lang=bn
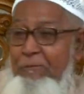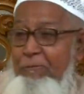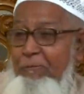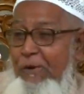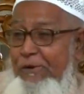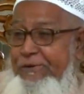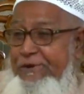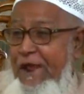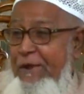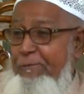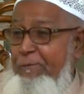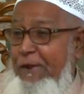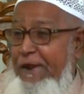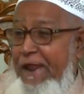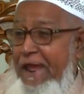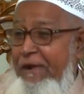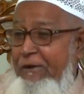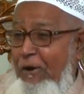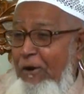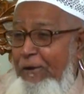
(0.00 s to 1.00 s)
বসার
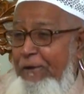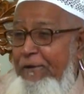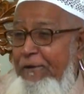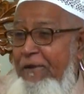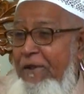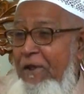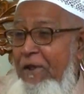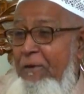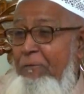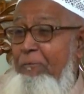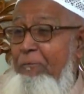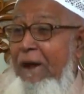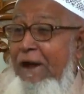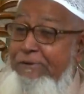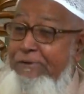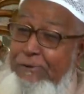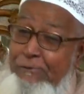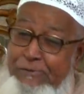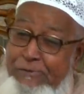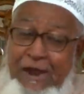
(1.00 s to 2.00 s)
পরে এখন
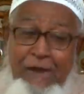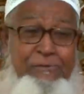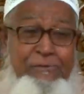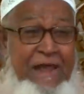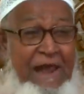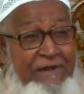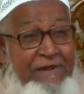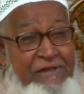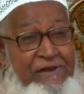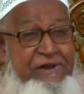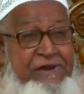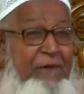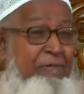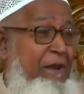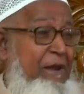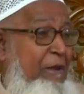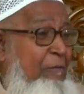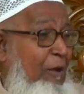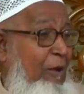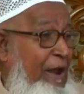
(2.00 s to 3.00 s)
মাসুম সাহেব সাইদি
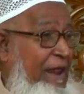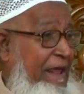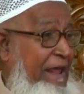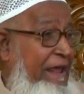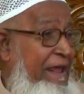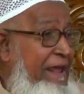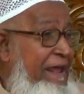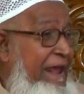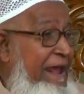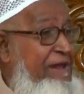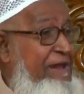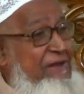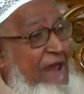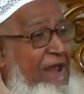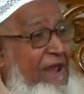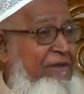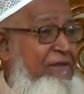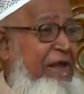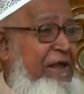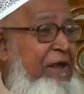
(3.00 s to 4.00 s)
সাহেবের বলে এই
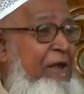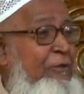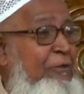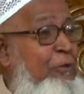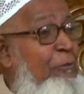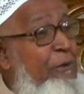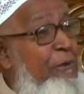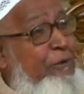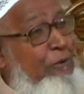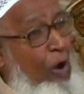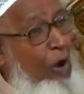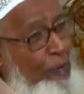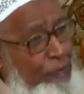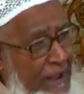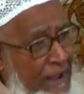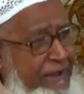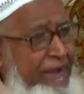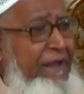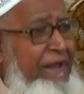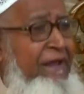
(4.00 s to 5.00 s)
সাইদি তুমি কও
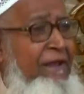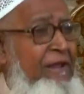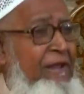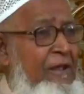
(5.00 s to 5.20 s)
দেখি